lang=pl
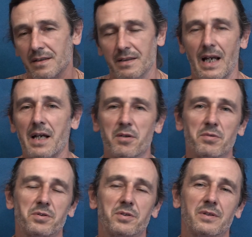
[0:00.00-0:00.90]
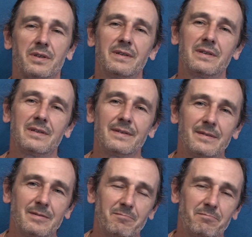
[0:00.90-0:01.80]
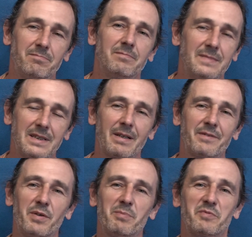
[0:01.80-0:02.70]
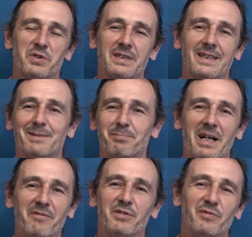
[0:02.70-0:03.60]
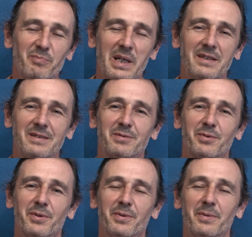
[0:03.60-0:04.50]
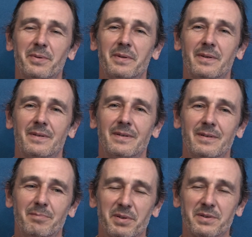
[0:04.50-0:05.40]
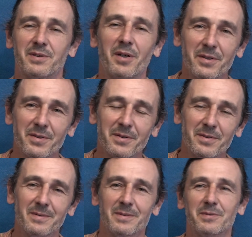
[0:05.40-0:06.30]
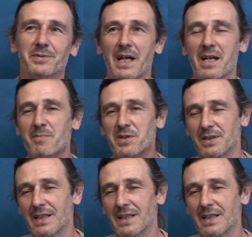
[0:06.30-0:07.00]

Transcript: Jak już y, załatwimy wszystkie sprawy w miejscu y, postoju, udajemy się